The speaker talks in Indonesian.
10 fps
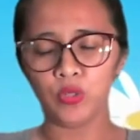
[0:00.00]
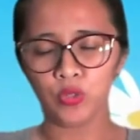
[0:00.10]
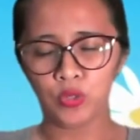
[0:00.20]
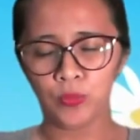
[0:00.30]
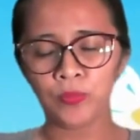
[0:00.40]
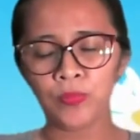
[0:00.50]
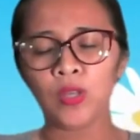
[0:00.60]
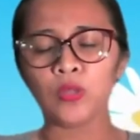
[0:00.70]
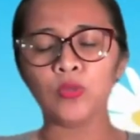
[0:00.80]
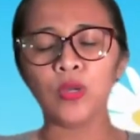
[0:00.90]
YouTube.
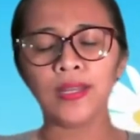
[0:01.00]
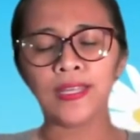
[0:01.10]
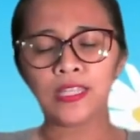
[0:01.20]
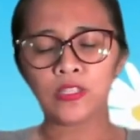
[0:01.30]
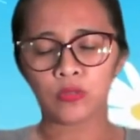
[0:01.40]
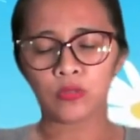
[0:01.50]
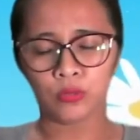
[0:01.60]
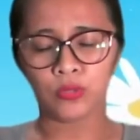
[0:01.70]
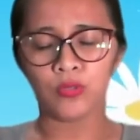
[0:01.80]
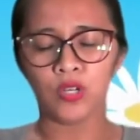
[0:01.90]
Tuhan Yesus,
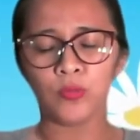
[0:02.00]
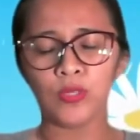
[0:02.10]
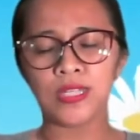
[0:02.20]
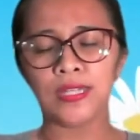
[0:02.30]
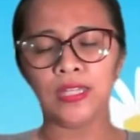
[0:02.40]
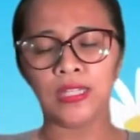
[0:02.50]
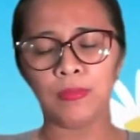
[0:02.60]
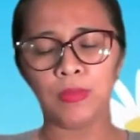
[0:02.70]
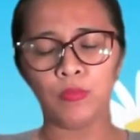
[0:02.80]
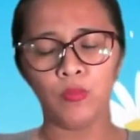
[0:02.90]
walaupun saat ini
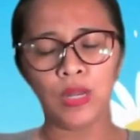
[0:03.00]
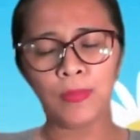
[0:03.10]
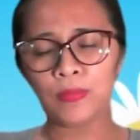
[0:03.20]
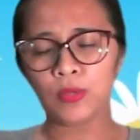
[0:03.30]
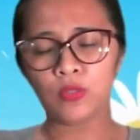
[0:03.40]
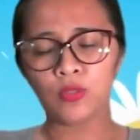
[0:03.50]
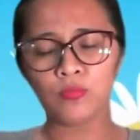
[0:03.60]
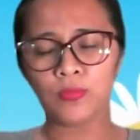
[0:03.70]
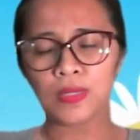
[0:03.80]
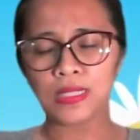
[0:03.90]
kami belum dapat
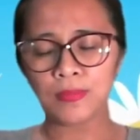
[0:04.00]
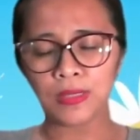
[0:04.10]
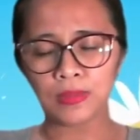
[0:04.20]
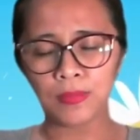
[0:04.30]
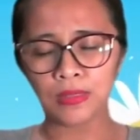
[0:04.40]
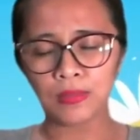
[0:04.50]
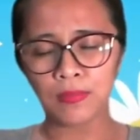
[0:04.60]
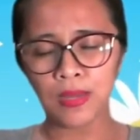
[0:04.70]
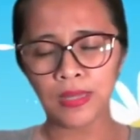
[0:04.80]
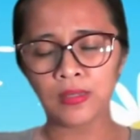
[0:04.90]
berkumpul bersama
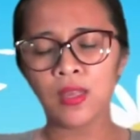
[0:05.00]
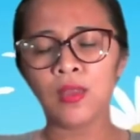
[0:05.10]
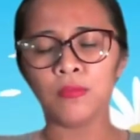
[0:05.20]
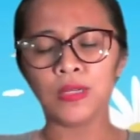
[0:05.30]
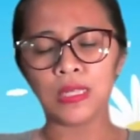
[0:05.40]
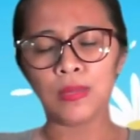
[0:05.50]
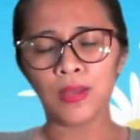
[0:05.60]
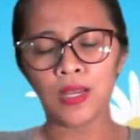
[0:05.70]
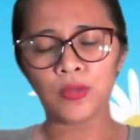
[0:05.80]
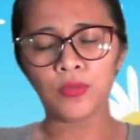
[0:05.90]
teman-teman, bersama
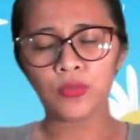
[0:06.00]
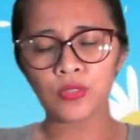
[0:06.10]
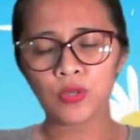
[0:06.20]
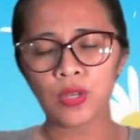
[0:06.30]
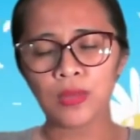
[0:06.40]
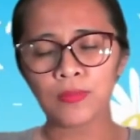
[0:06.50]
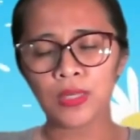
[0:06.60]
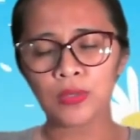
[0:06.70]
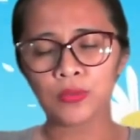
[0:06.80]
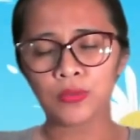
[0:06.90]
kakak guru sekolah
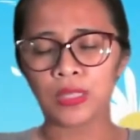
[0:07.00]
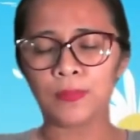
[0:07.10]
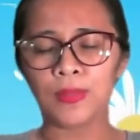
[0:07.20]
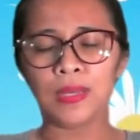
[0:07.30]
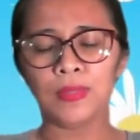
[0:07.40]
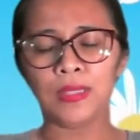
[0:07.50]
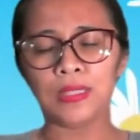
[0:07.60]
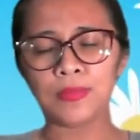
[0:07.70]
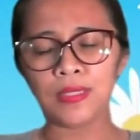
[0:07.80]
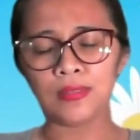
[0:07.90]
minggu, tapi kami
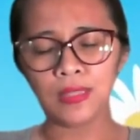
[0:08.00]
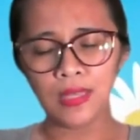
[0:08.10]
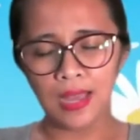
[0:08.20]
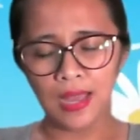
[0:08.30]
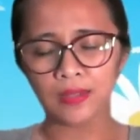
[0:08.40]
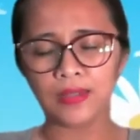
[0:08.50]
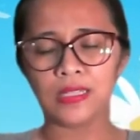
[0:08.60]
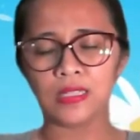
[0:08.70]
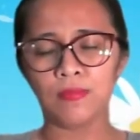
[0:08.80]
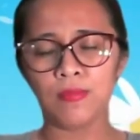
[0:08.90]
tetap setia dan
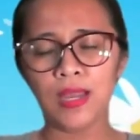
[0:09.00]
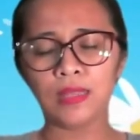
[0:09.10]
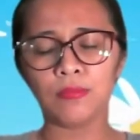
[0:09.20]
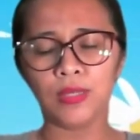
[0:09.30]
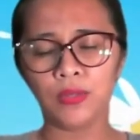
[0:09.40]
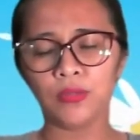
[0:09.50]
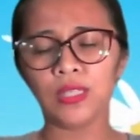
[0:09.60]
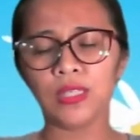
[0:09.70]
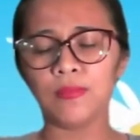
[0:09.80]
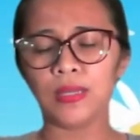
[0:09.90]
semangat
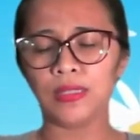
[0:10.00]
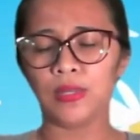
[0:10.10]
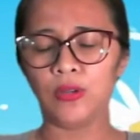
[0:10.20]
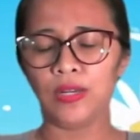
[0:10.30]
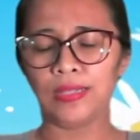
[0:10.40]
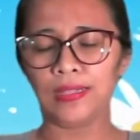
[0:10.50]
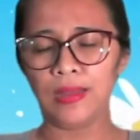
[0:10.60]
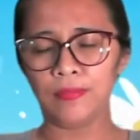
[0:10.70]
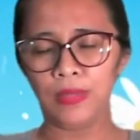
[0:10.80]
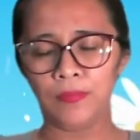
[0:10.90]
mengikuti kebaktian online
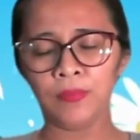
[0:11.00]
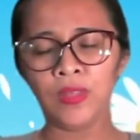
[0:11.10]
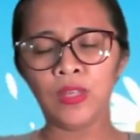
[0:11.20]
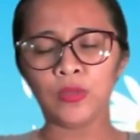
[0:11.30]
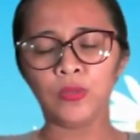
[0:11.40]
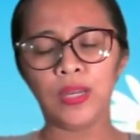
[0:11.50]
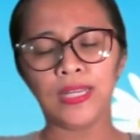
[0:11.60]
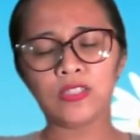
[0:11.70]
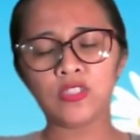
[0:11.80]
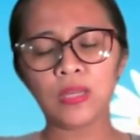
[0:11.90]
kami. Tuhan
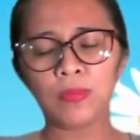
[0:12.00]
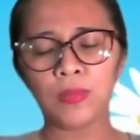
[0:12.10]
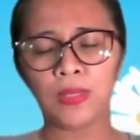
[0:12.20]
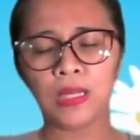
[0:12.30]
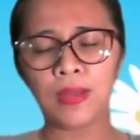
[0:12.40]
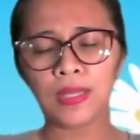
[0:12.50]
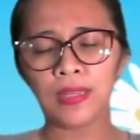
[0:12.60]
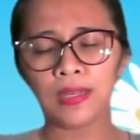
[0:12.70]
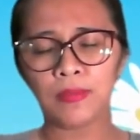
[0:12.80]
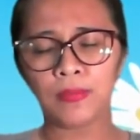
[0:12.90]
Yesus pimpin
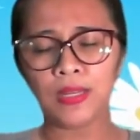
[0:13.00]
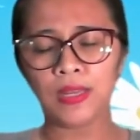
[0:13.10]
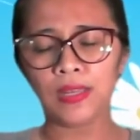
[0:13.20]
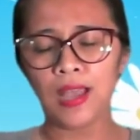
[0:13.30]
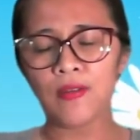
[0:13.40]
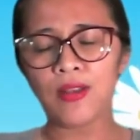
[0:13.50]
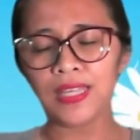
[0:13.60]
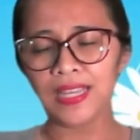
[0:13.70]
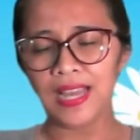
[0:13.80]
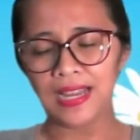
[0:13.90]
kebaktian kami dari awal
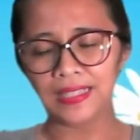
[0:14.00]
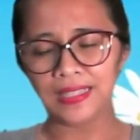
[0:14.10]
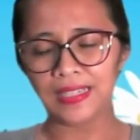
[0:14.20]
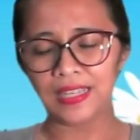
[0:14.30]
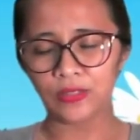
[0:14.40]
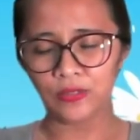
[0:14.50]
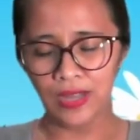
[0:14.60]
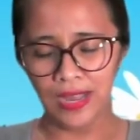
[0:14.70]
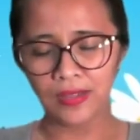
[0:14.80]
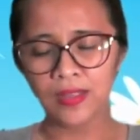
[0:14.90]
hingga akhir ya
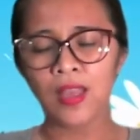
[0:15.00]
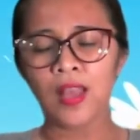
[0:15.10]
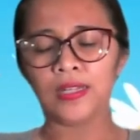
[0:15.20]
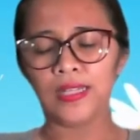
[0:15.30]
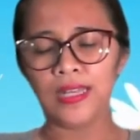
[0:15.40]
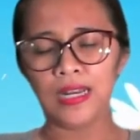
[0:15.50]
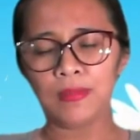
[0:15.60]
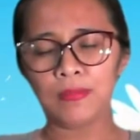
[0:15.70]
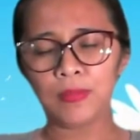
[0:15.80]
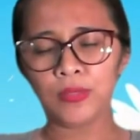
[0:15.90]
Tuhan. Di
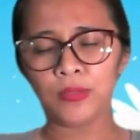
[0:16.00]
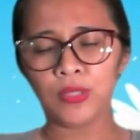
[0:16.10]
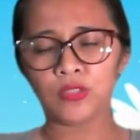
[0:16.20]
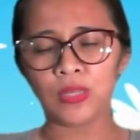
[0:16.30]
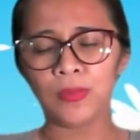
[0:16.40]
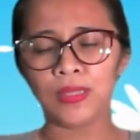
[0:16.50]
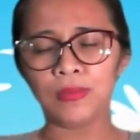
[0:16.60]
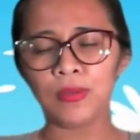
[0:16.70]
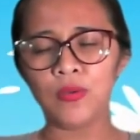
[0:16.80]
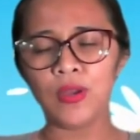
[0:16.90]
dalam nama Tuhan Yesus kami
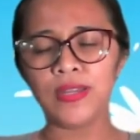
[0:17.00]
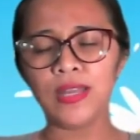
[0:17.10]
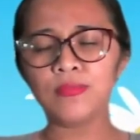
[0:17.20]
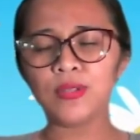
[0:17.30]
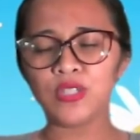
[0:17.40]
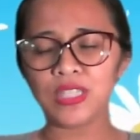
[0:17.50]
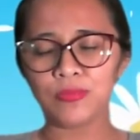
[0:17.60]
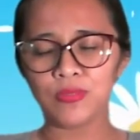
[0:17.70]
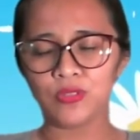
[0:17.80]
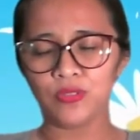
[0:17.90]
telah berdoa dan
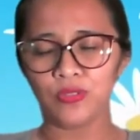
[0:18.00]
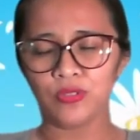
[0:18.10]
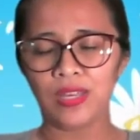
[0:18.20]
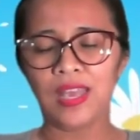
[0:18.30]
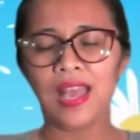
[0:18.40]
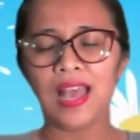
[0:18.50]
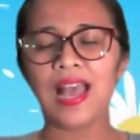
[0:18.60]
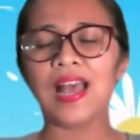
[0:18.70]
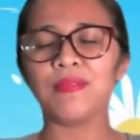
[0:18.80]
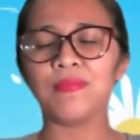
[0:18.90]
mengucap syukur.
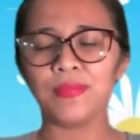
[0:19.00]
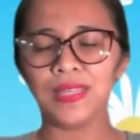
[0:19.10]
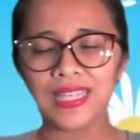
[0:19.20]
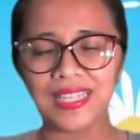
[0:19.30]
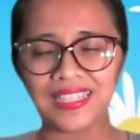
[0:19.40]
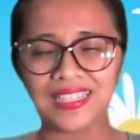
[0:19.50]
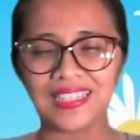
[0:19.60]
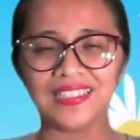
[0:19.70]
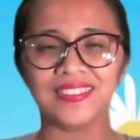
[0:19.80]
Amin.